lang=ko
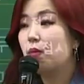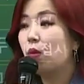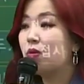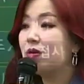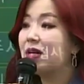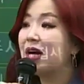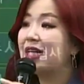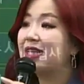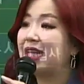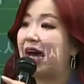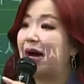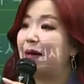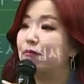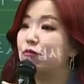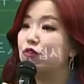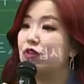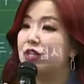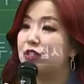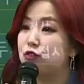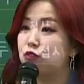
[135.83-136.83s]
뭔가
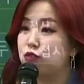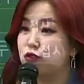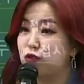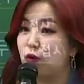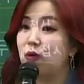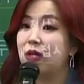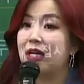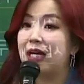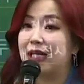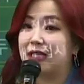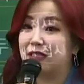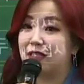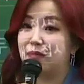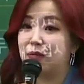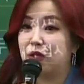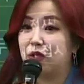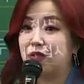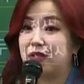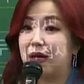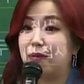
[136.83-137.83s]
나무의 수종이
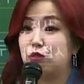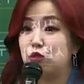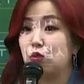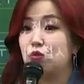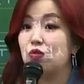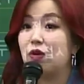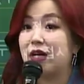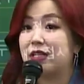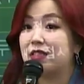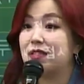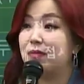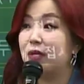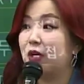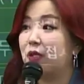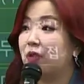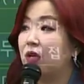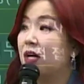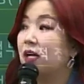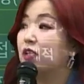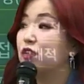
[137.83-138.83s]
같으면 나무 종류가
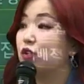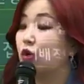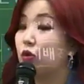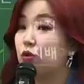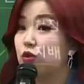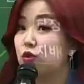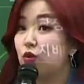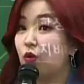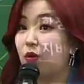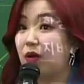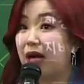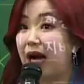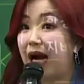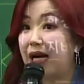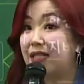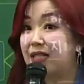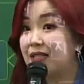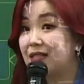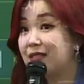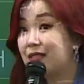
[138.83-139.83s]
같으면 저쪽
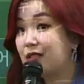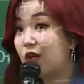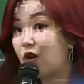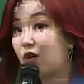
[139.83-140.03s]
가지를